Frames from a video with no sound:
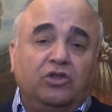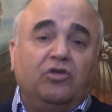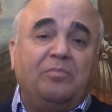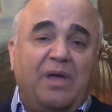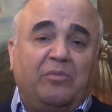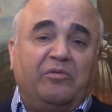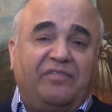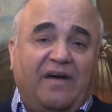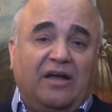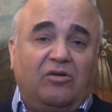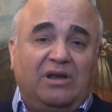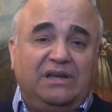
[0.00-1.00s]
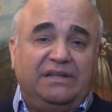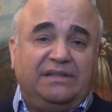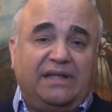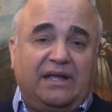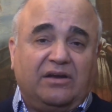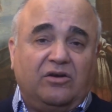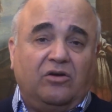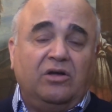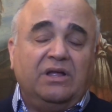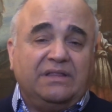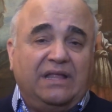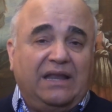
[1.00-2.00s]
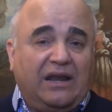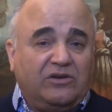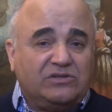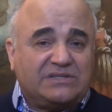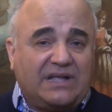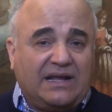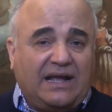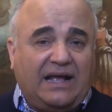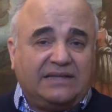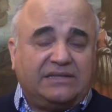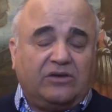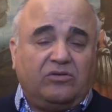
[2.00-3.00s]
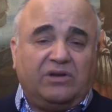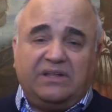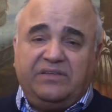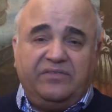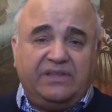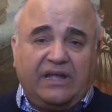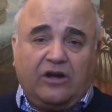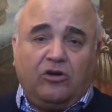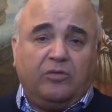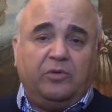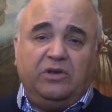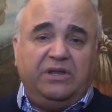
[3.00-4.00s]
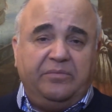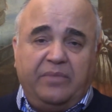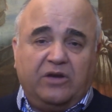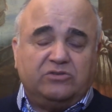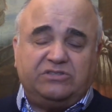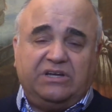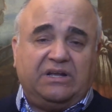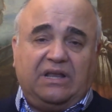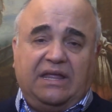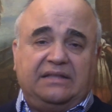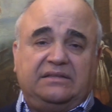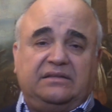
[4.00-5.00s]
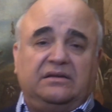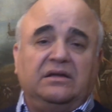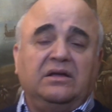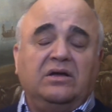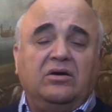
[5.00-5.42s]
dobbiamo farlo all'interno della nostra casa con attività corpo libero, ciclette